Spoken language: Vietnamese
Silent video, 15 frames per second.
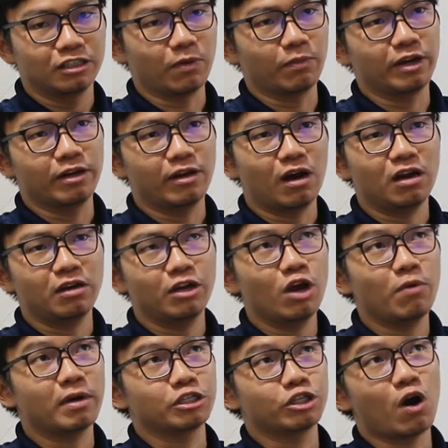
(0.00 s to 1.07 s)
trong khi đó
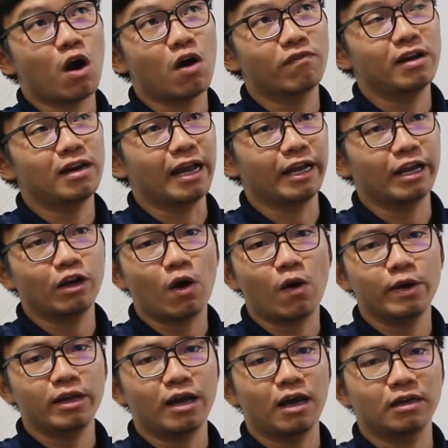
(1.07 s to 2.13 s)
nếu mà so với lại cái
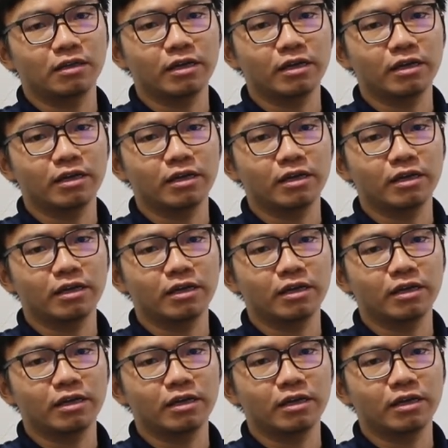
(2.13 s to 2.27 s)
ngói